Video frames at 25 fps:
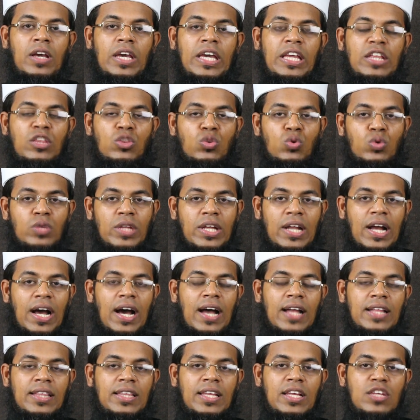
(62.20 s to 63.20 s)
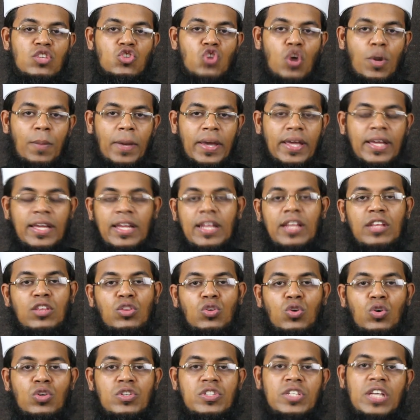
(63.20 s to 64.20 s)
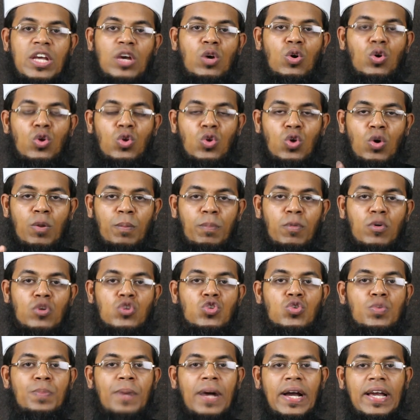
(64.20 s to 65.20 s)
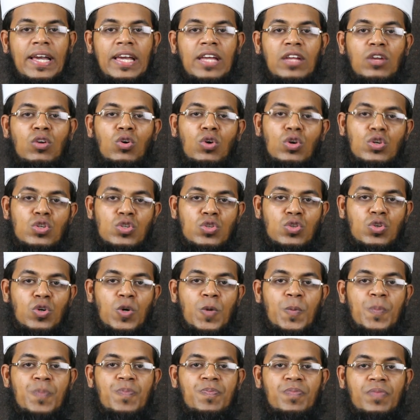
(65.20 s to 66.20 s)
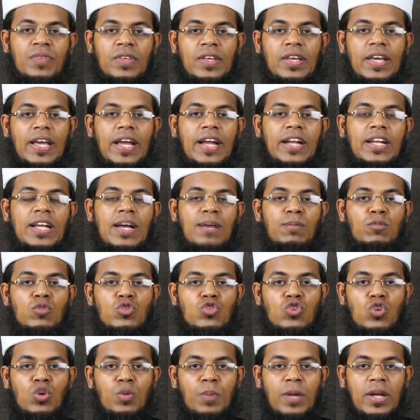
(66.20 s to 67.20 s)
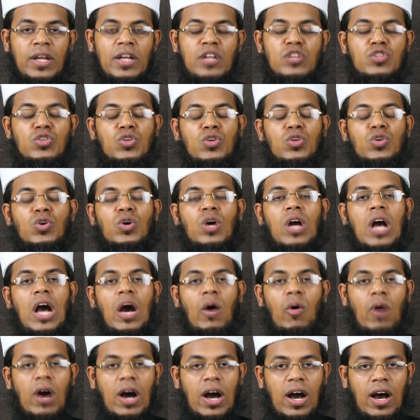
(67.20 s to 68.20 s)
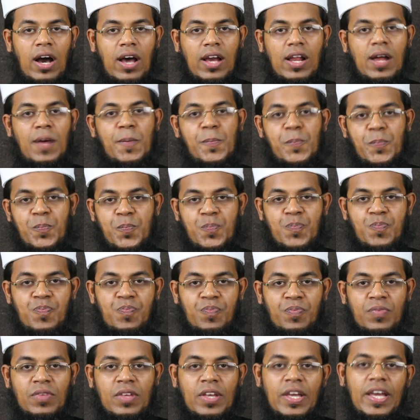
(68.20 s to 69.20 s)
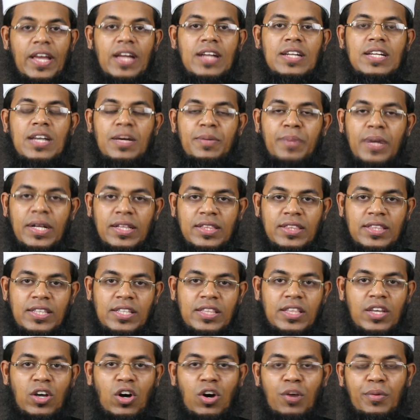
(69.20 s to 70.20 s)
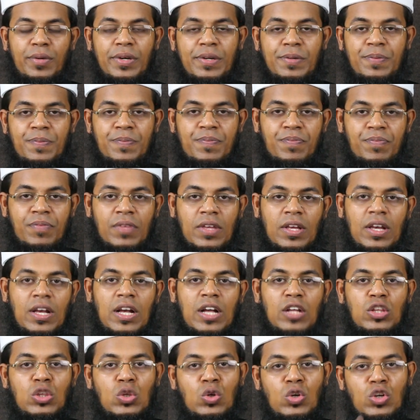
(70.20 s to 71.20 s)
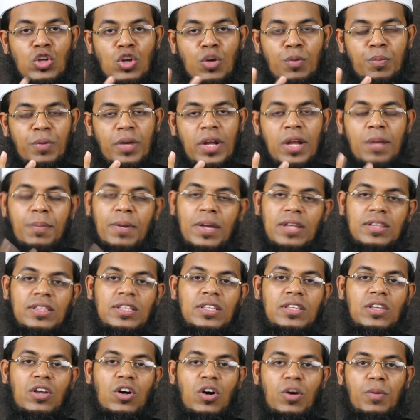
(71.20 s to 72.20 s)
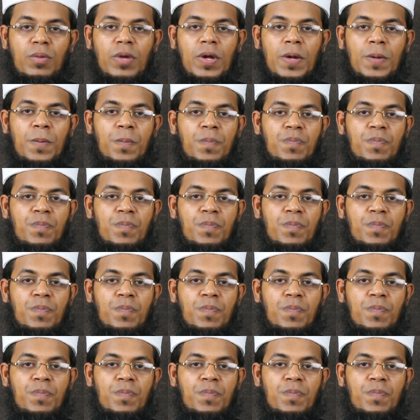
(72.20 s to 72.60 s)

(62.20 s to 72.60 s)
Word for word: হিন্দুদের হাতে জবাইকৃত যে কোনো পশু পাখির গোস্ত এটা মুসলমানের জন্য খাওয়া হারাম এটা বাদ দিতে হবে দুই নম্বরে বাদ দিতে হবে